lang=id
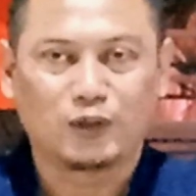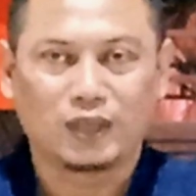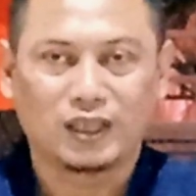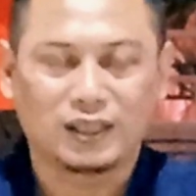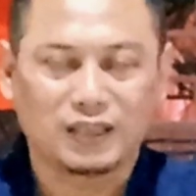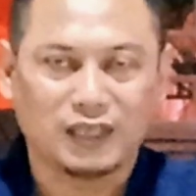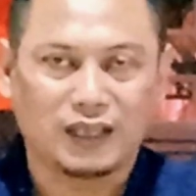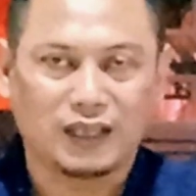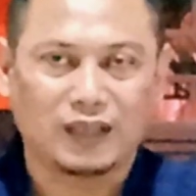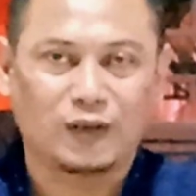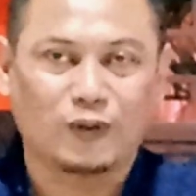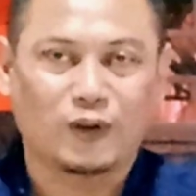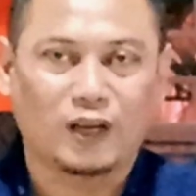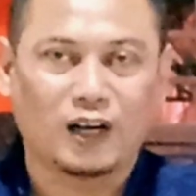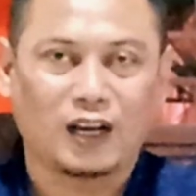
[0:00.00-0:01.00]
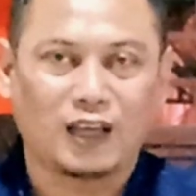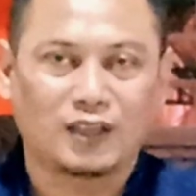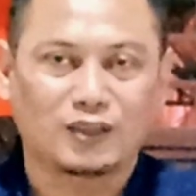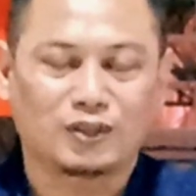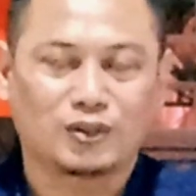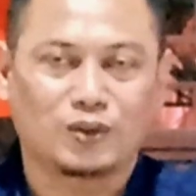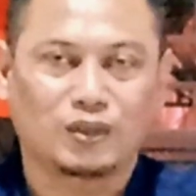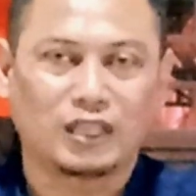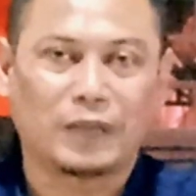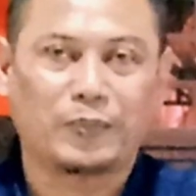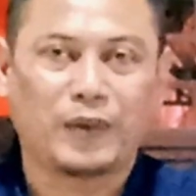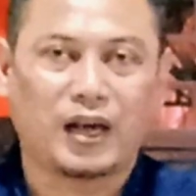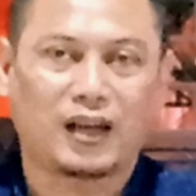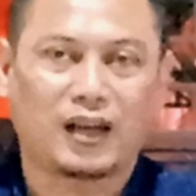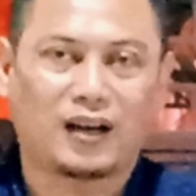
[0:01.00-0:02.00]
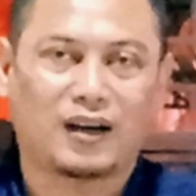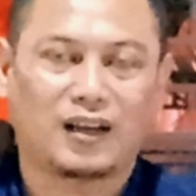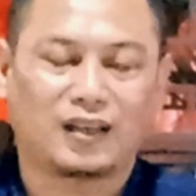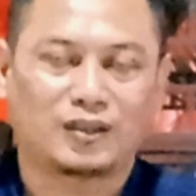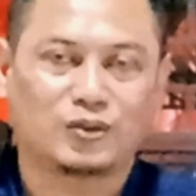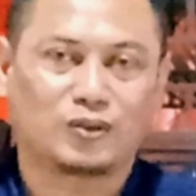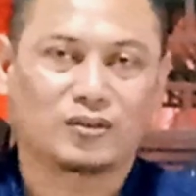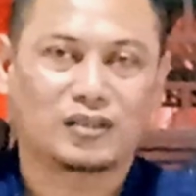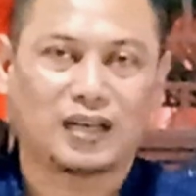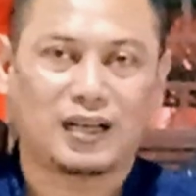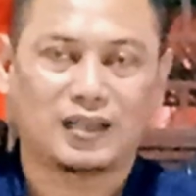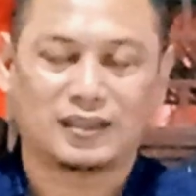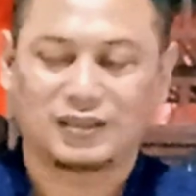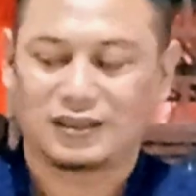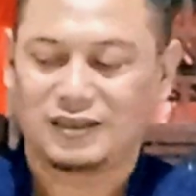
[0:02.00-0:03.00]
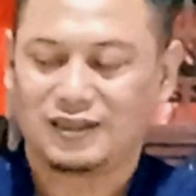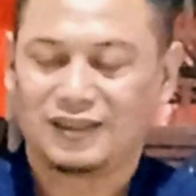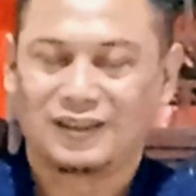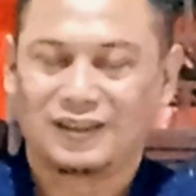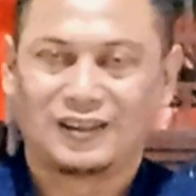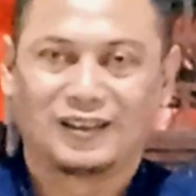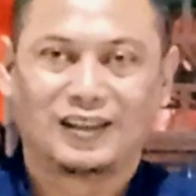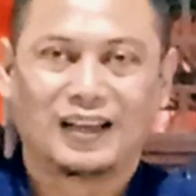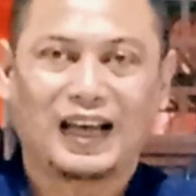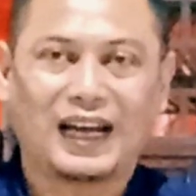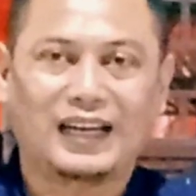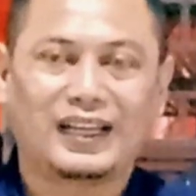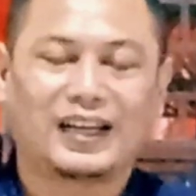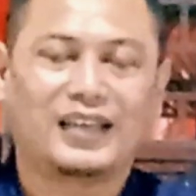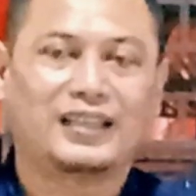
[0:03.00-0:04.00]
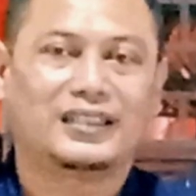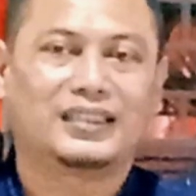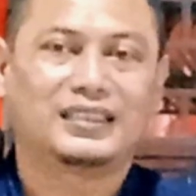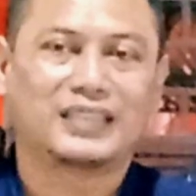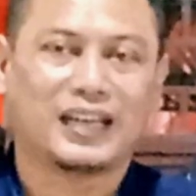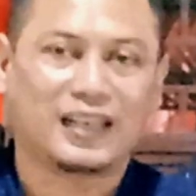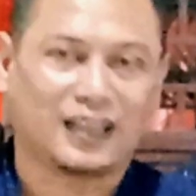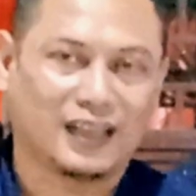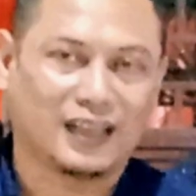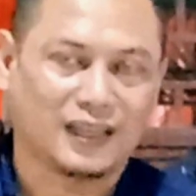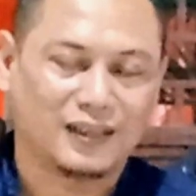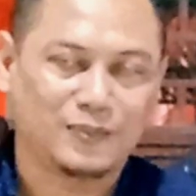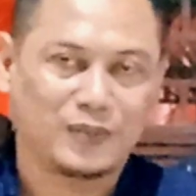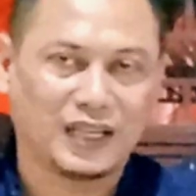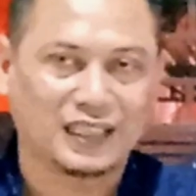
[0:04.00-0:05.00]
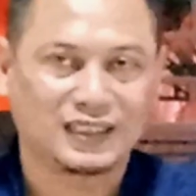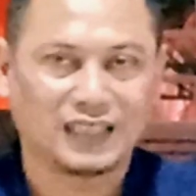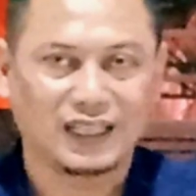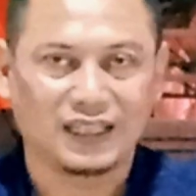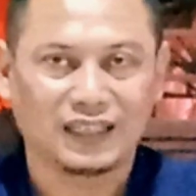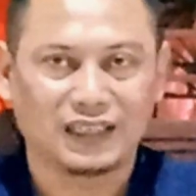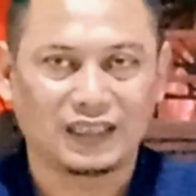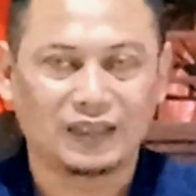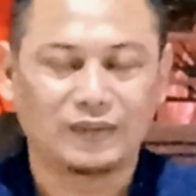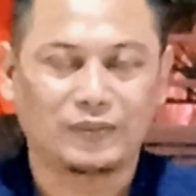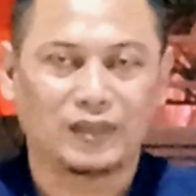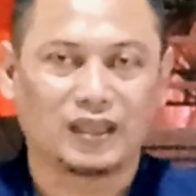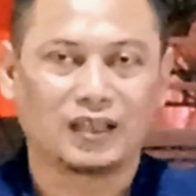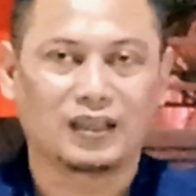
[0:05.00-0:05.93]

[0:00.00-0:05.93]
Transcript: Hitungan detik, orang langsung tepar, langsung trans. Anda kan di sana belajar ini